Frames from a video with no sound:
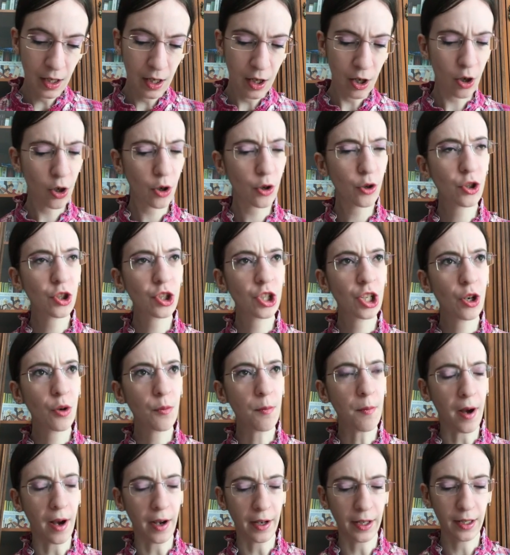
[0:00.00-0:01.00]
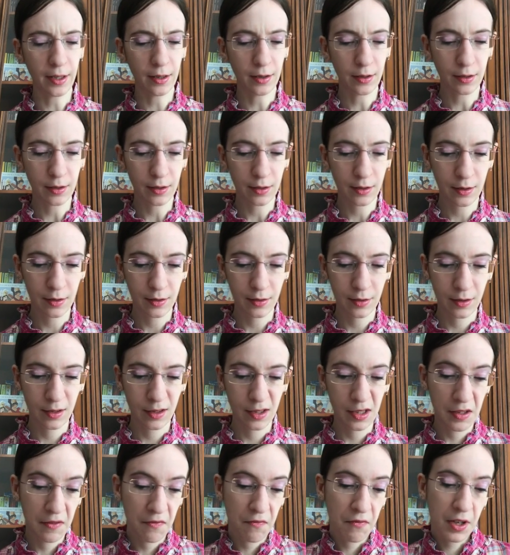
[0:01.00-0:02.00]
La conoscerò mai?
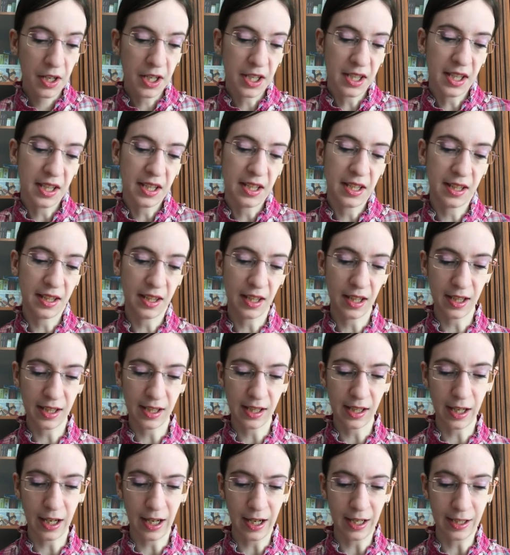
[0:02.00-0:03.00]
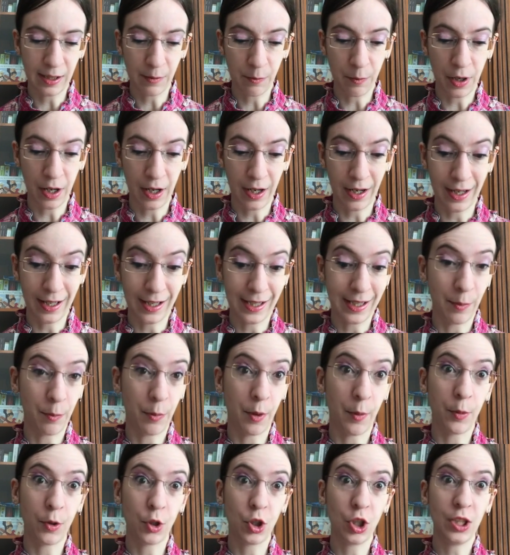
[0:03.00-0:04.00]
Vanessa si strinse nelle spalle, se
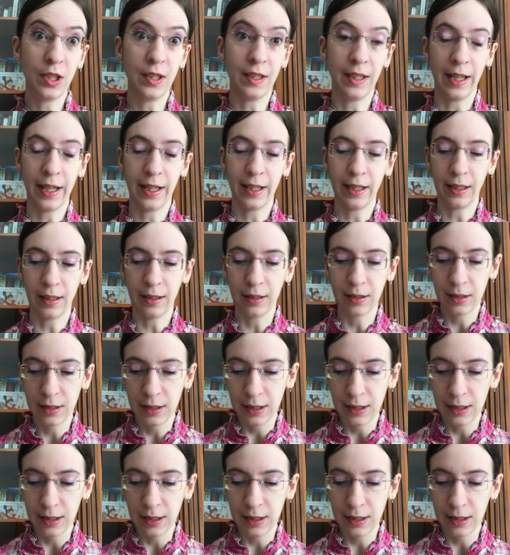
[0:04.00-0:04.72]
proprio ci tieni.